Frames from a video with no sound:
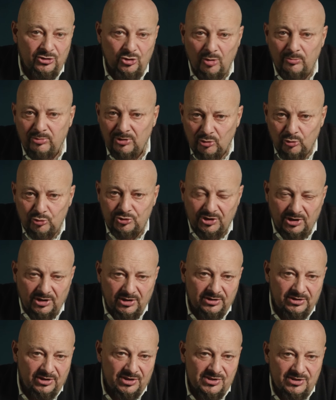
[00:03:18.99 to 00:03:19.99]
Доброе
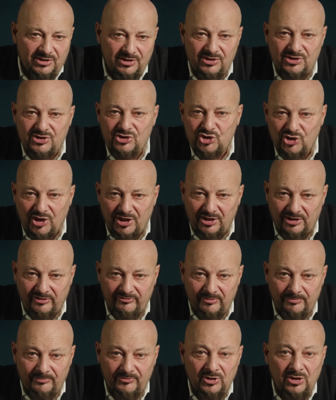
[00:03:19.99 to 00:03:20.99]
утро, так сказать,
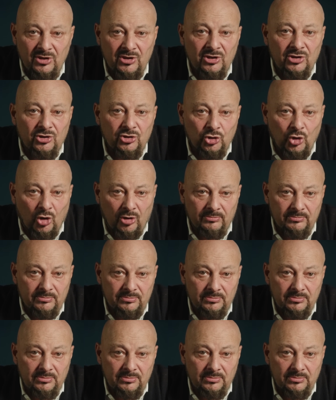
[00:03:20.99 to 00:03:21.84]
Шариковым. Но